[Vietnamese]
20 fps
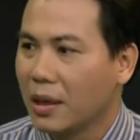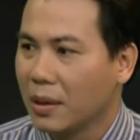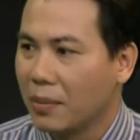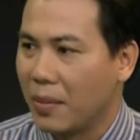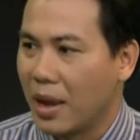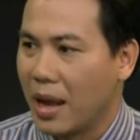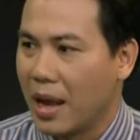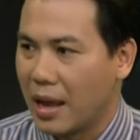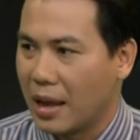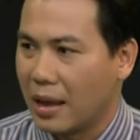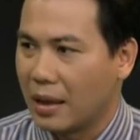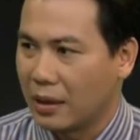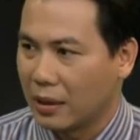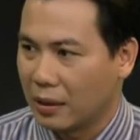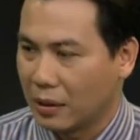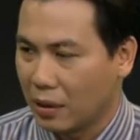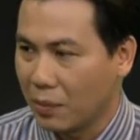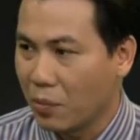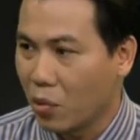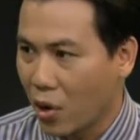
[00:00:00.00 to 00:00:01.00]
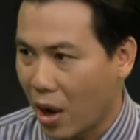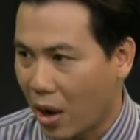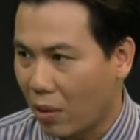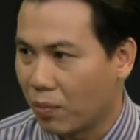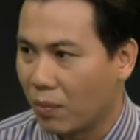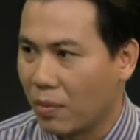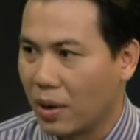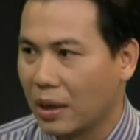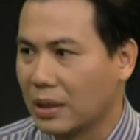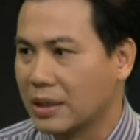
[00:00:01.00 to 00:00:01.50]
mà cái môn học
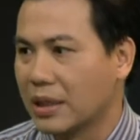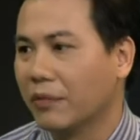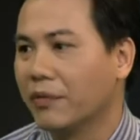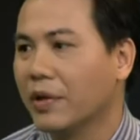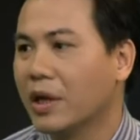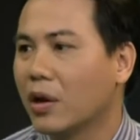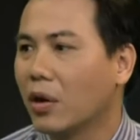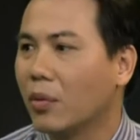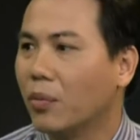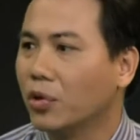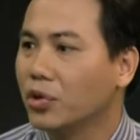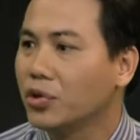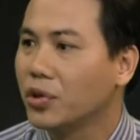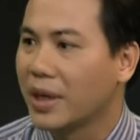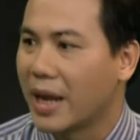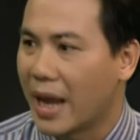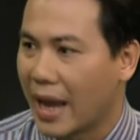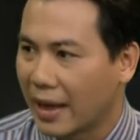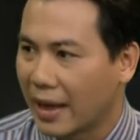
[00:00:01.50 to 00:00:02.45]
mà giảng viên họ muốn truyền đạt